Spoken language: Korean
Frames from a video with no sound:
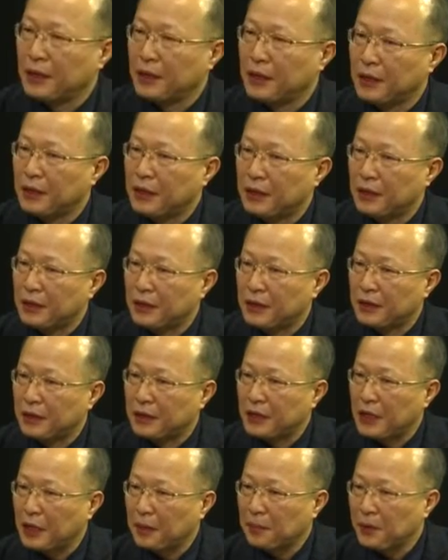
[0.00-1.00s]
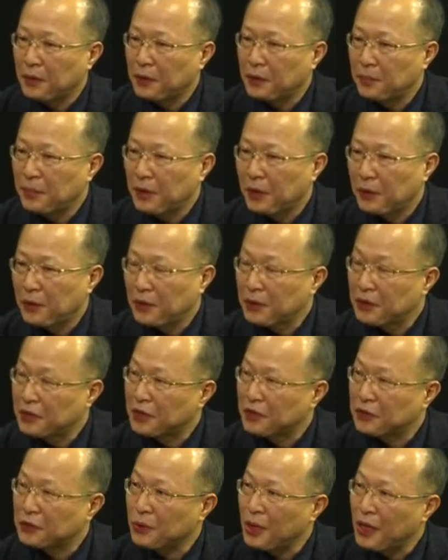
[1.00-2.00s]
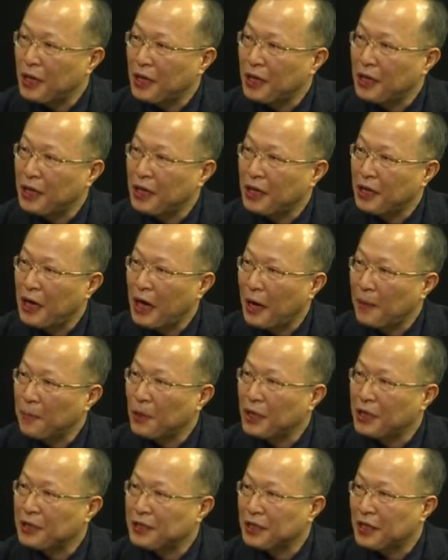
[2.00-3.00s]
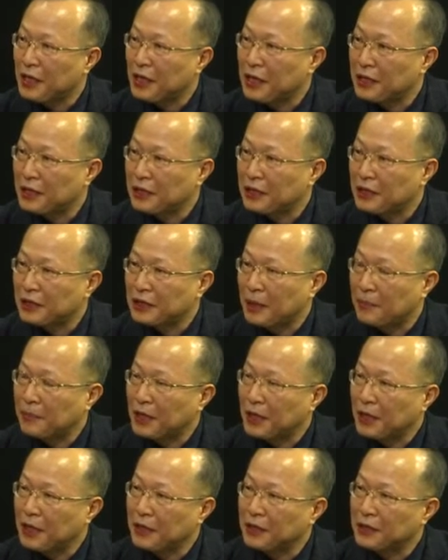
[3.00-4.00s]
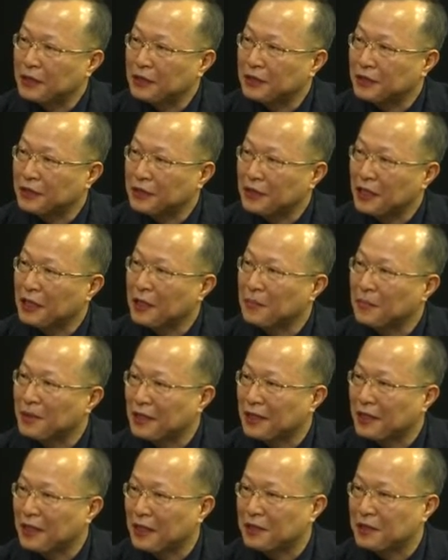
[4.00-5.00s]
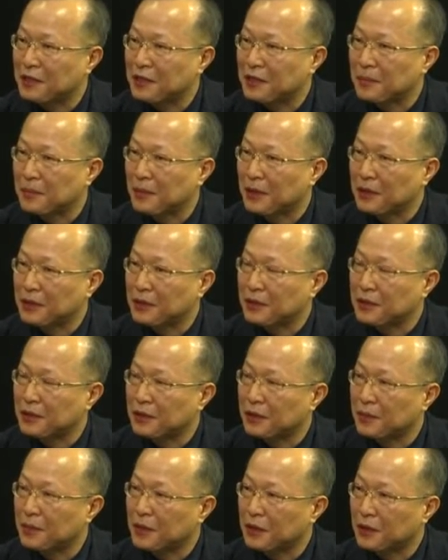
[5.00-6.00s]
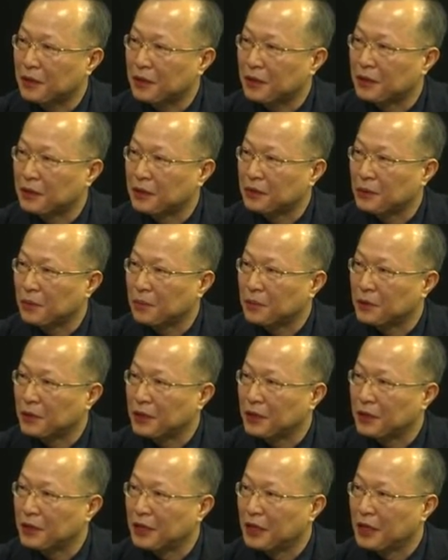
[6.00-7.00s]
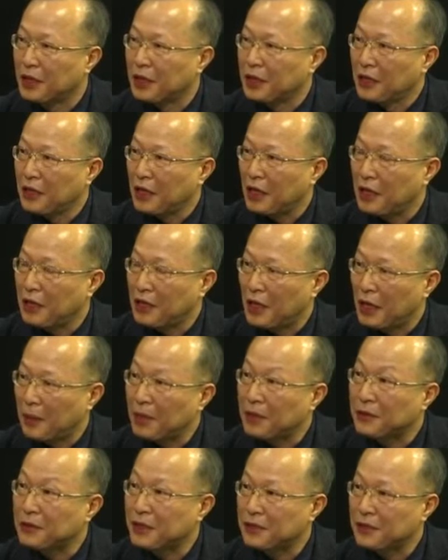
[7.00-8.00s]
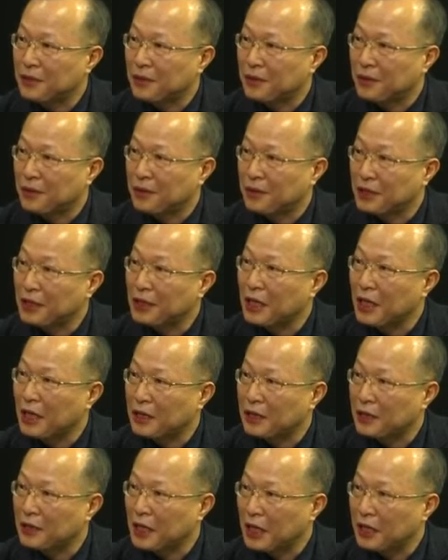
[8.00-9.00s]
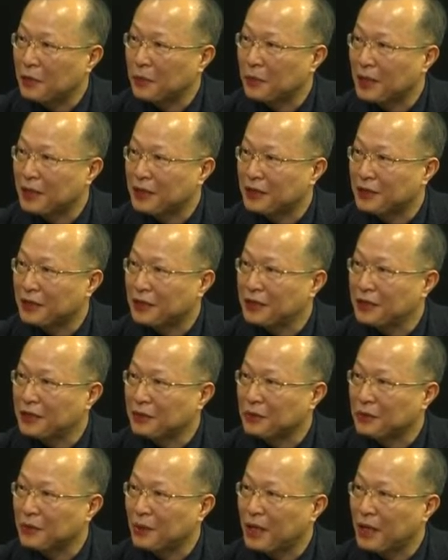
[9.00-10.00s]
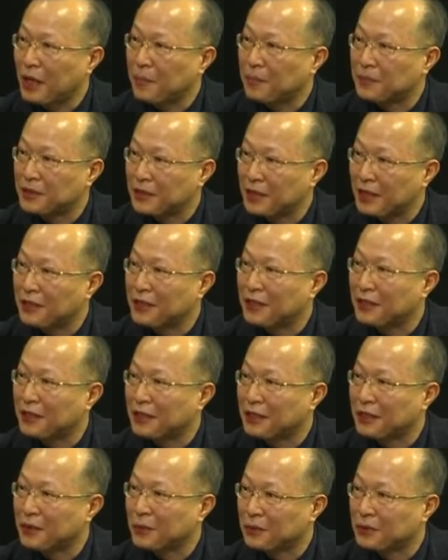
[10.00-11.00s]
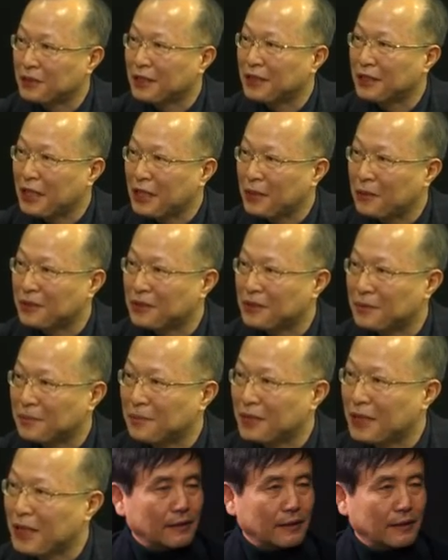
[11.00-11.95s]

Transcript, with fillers: 어, 각 병원별로 이제 소아암 환자를 담당하는 선생님들이 계시지만 이제 저희 예. 병원은 좀더 어, 환자 진료를 특화를 하기 위해서 예. 소아암 센터를 운영을 하고 있습니다.